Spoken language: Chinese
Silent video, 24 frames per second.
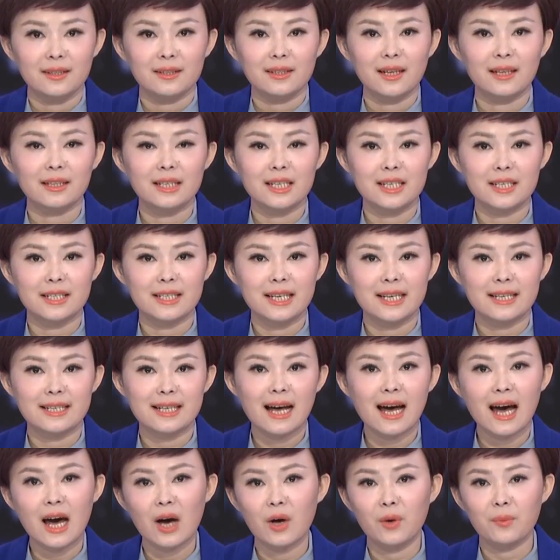当地时间
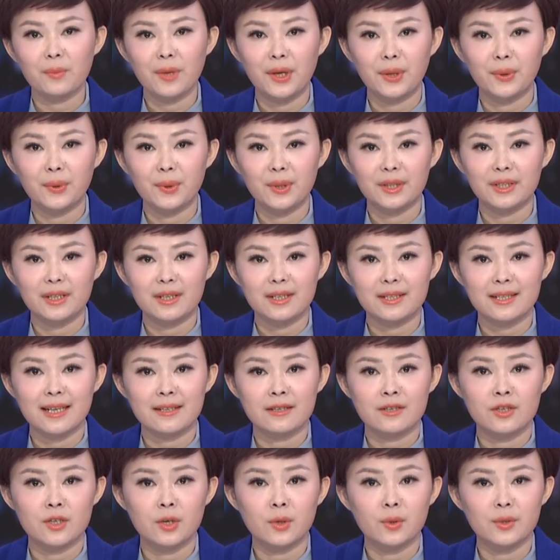三号，美国德克
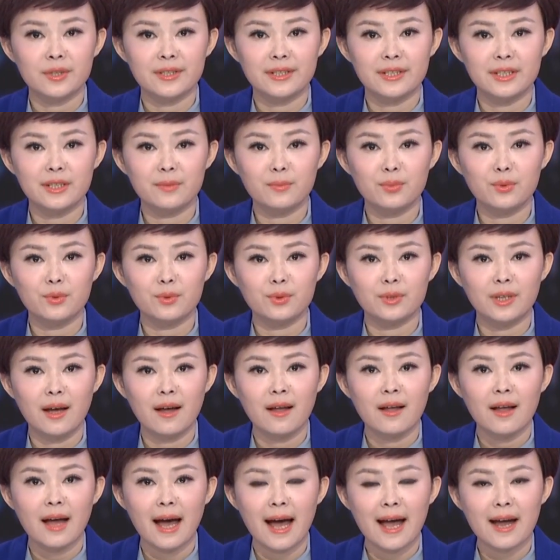萨斯州西部
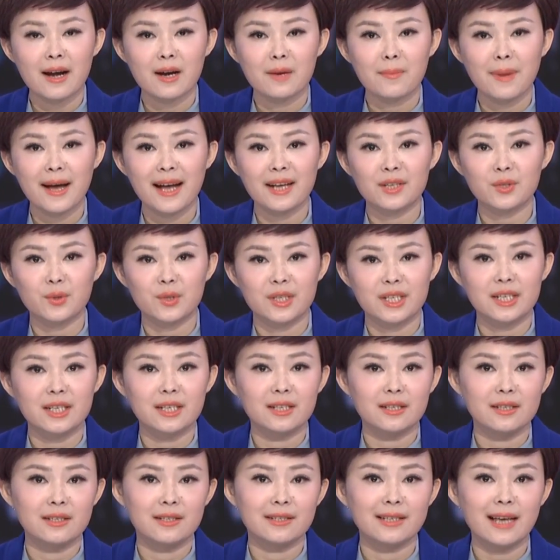的埃尔帕索
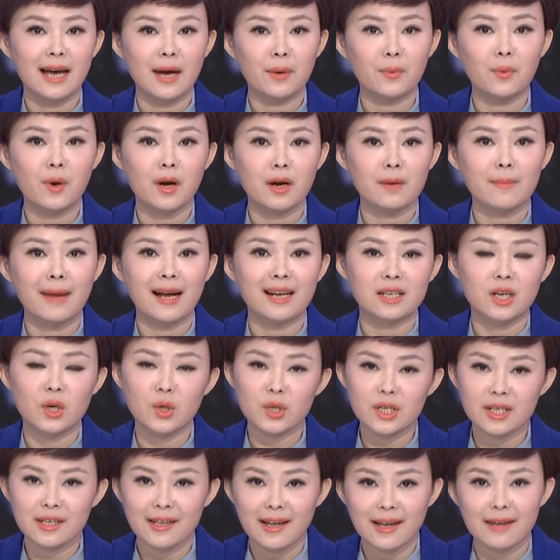市一家沃尔玛
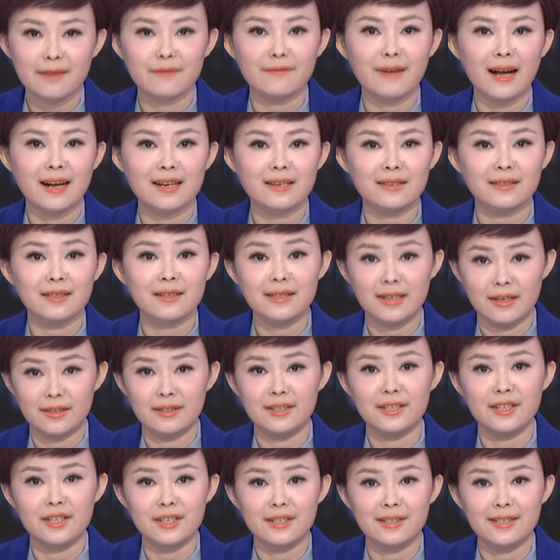超市内发生了
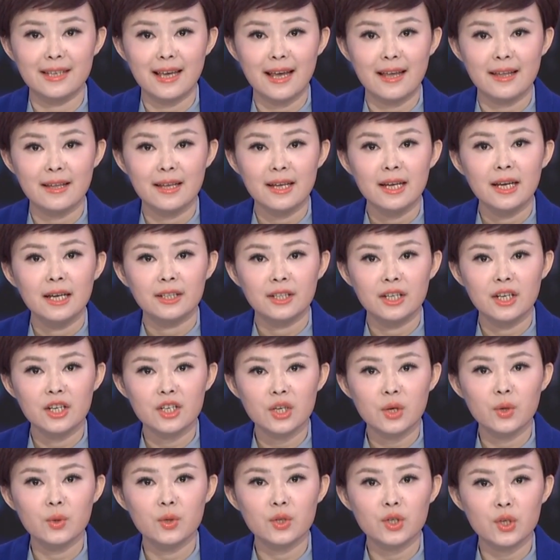枪击事件。
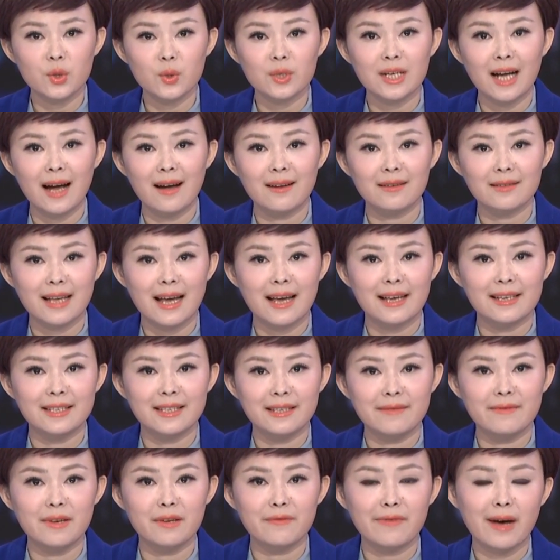德州州长在
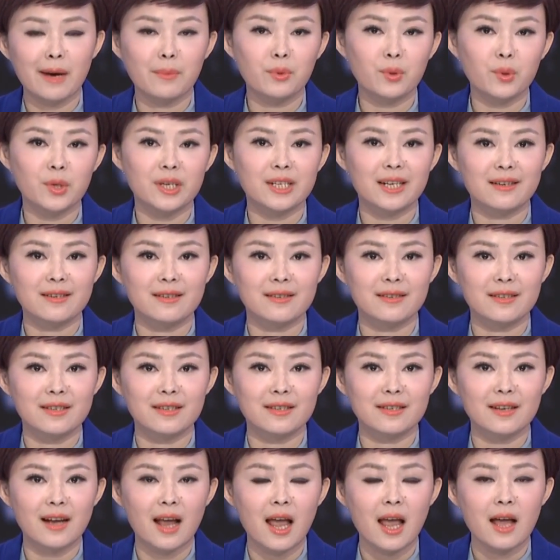新闻发布会上证
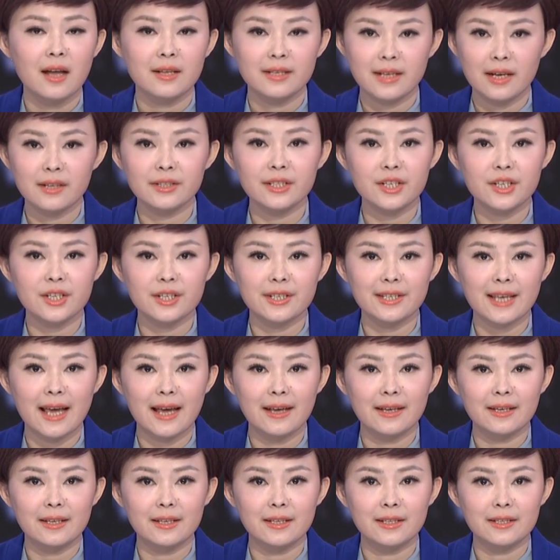实，枪击事
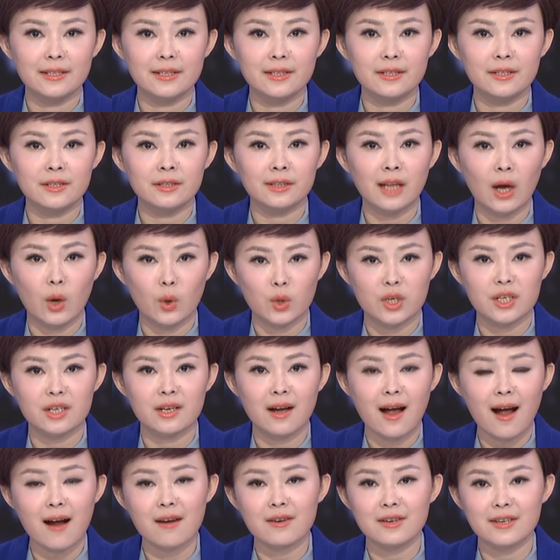件已经导
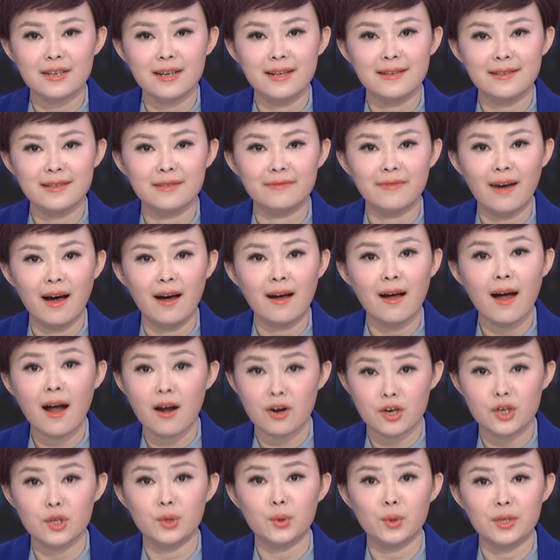致二十人死亡，
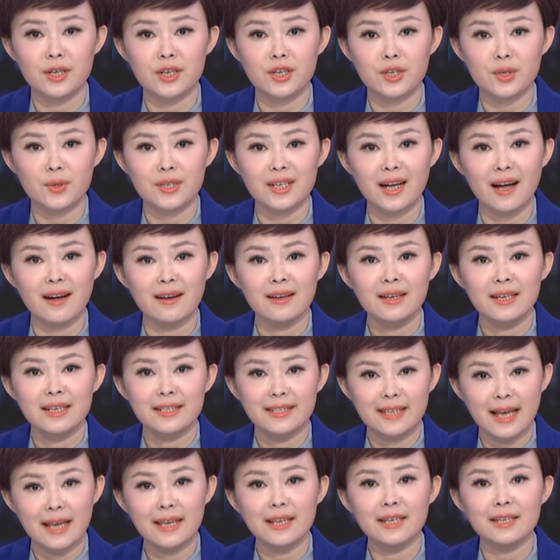二十多人受伤，
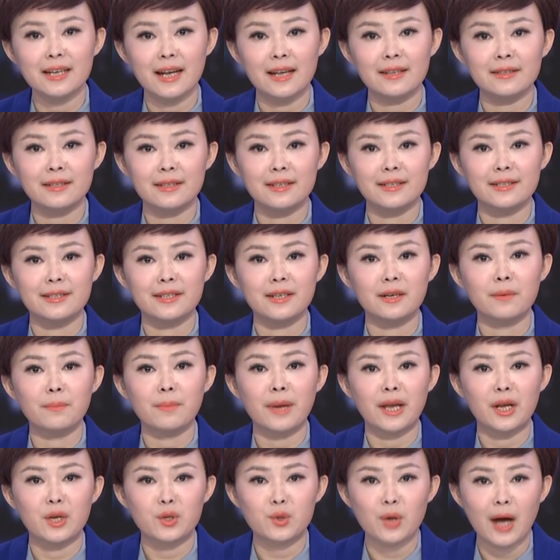嫌疑人已经
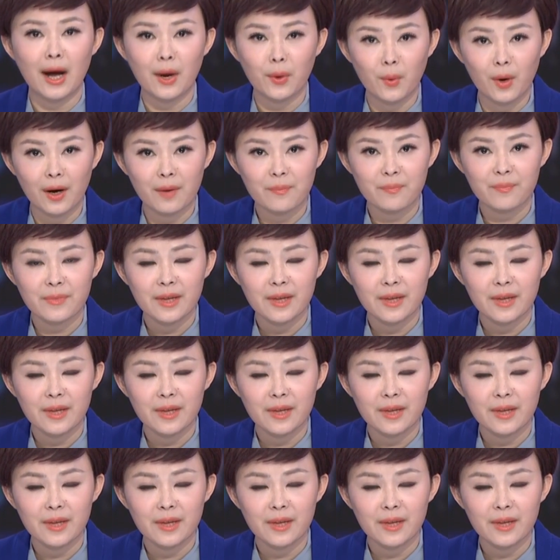被抓获。